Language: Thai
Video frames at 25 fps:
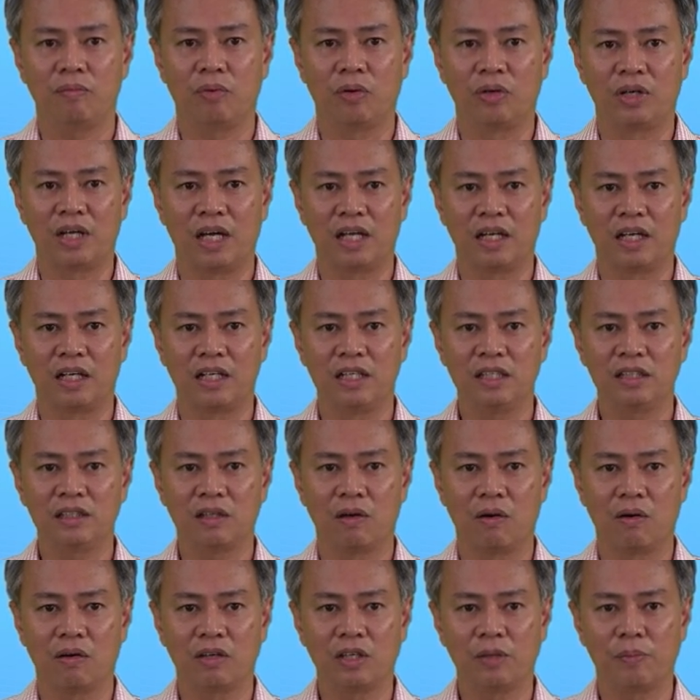ผลงานอันที่
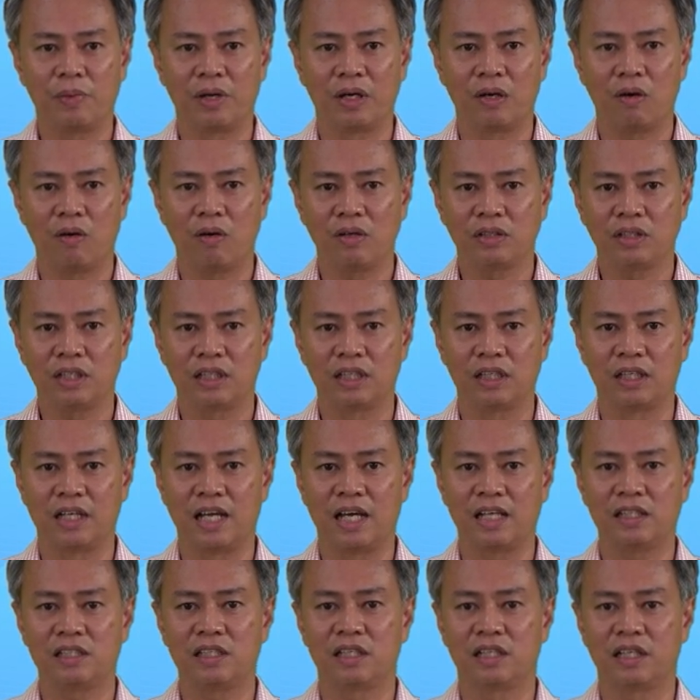2 ก็จะเป็นข้อเสนอ
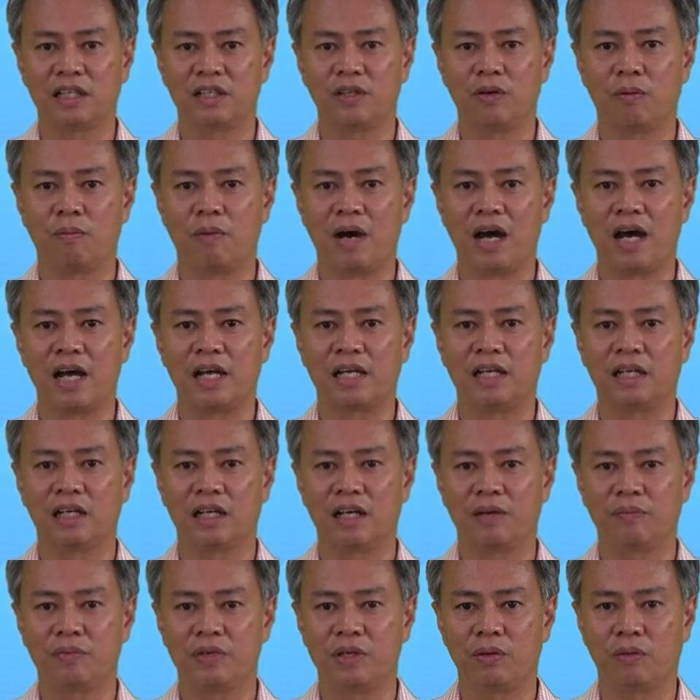แนะเชิงนโยบายนะ
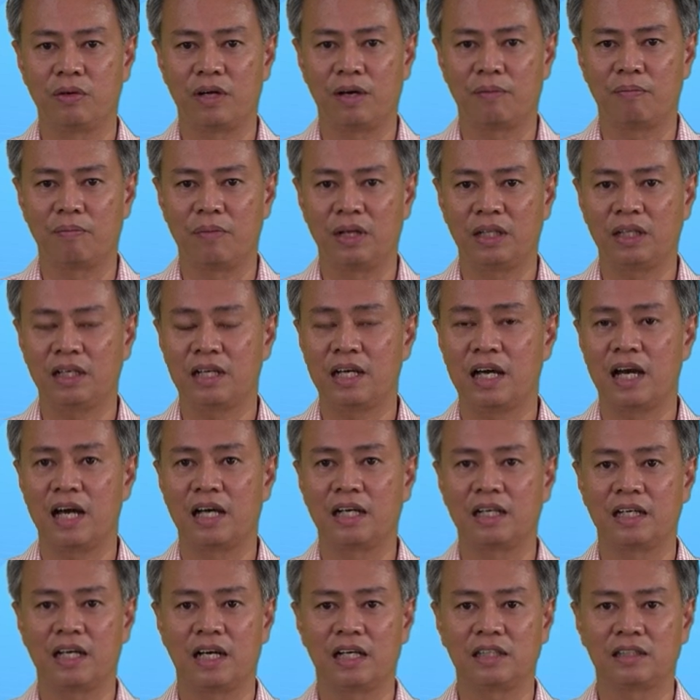ครับ เกี่ยวกับมาตรกา
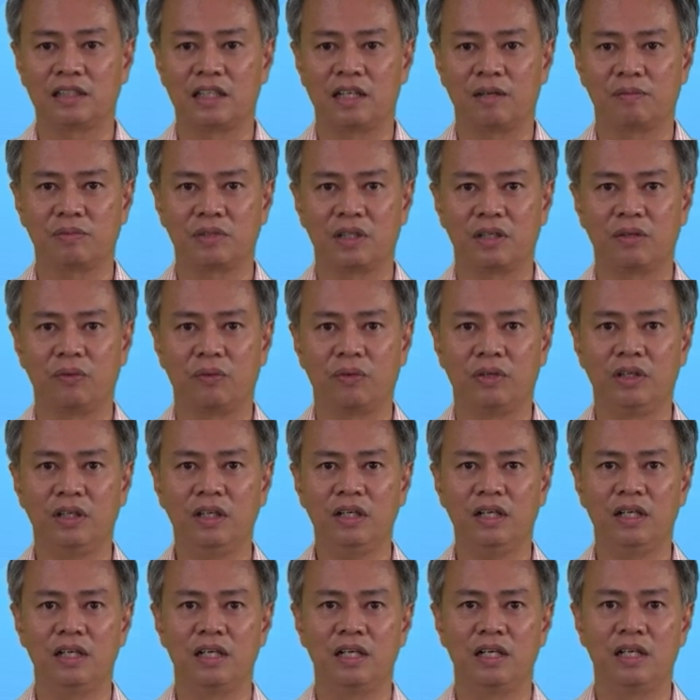รการสนับสนุน
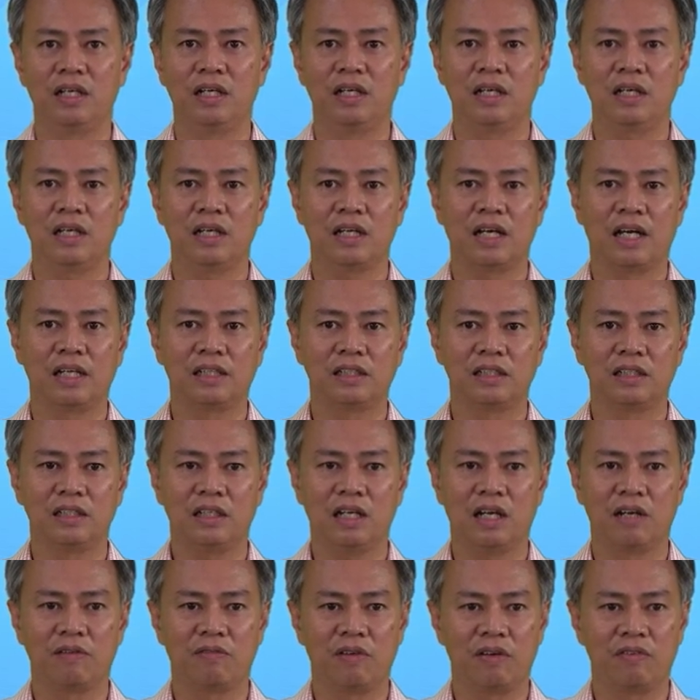การซื้อ
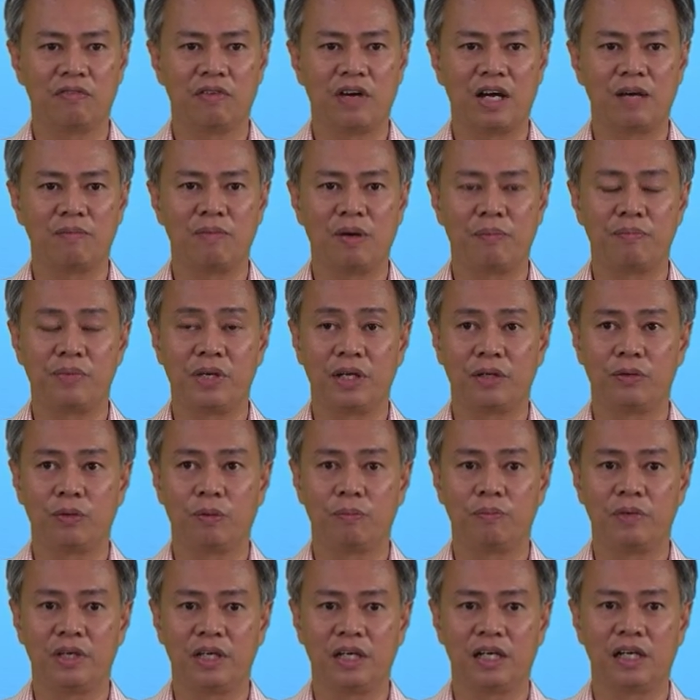ขายไฟฟ้าแบบเพียร์ทู
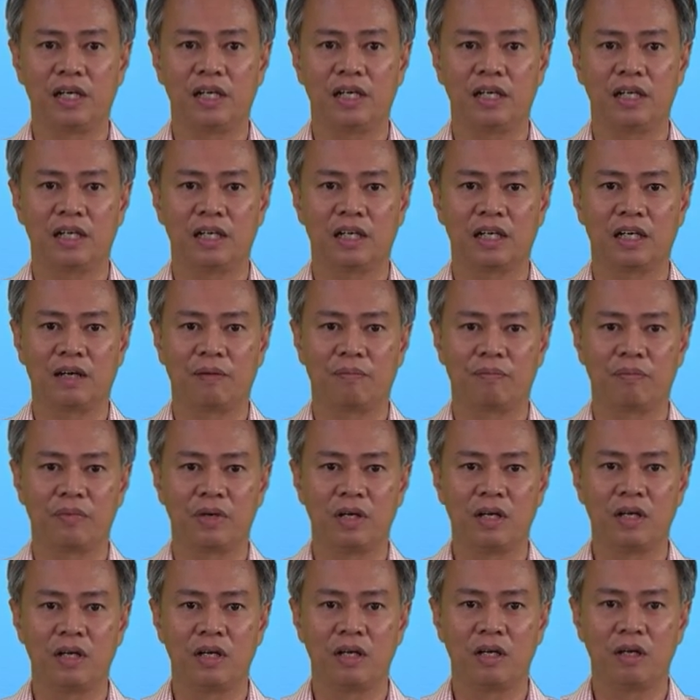เพียร์นะครับ
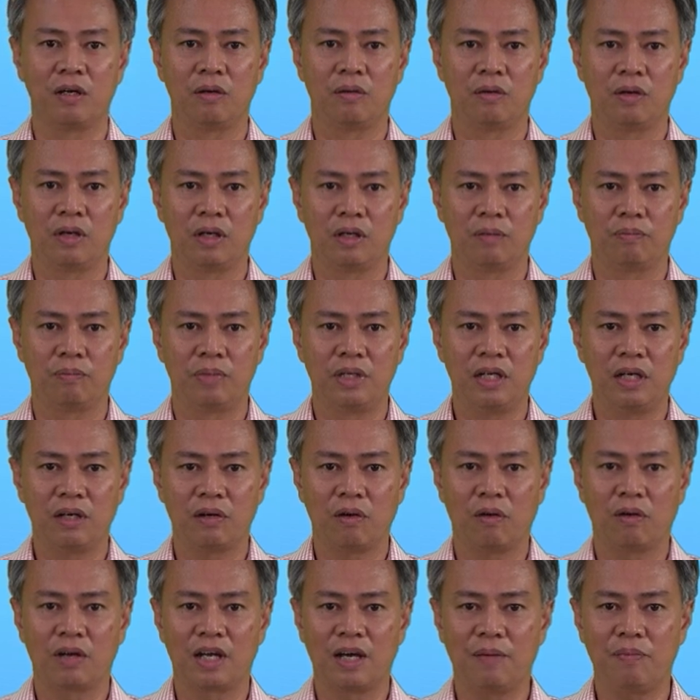เพื่อ
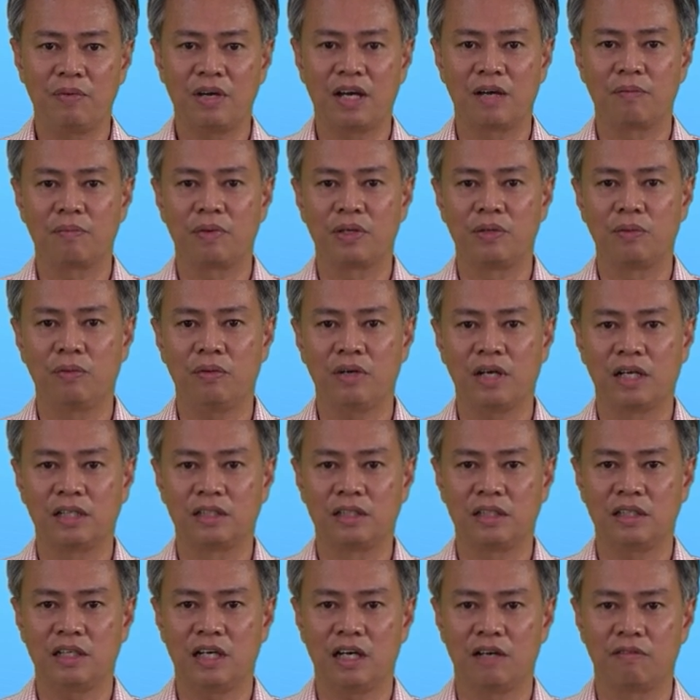รองรับการประยุกต์การ
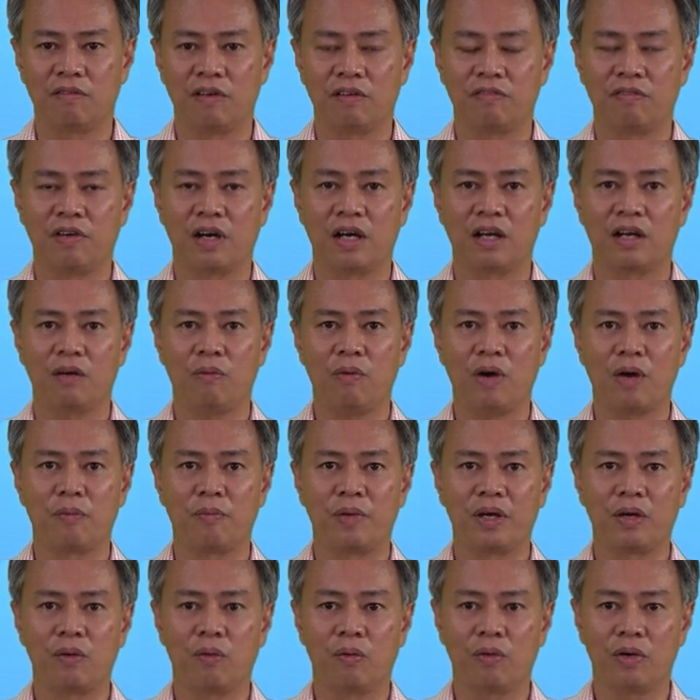ซื้อขายไฟฟ้าระหว่าง
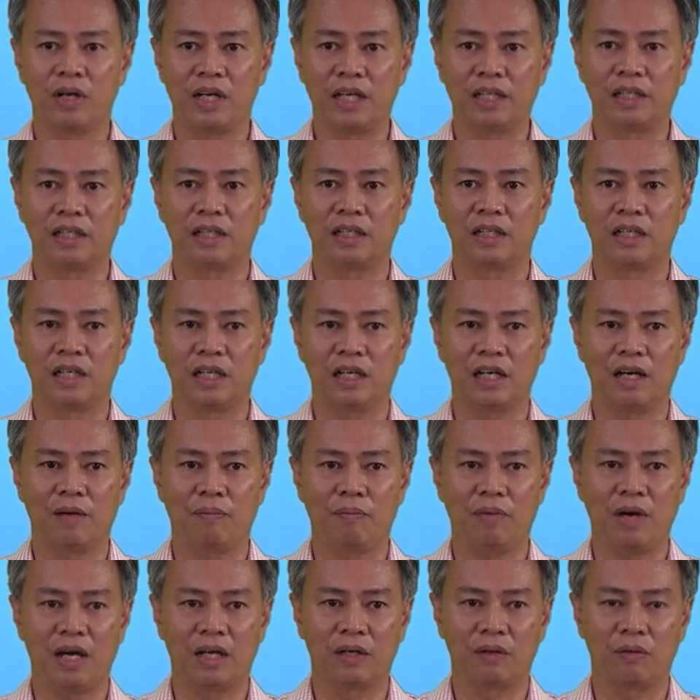ไมโครกริดนะครั
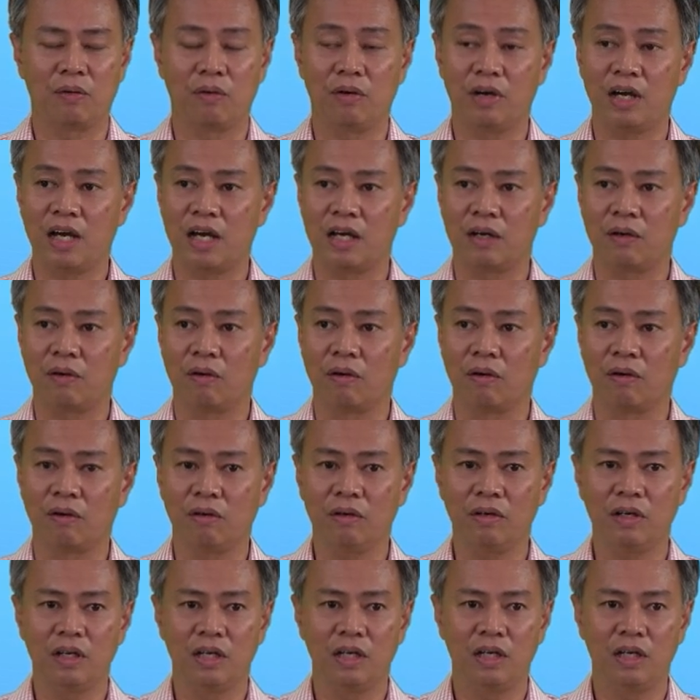บ ผ่านโครงข่ายของ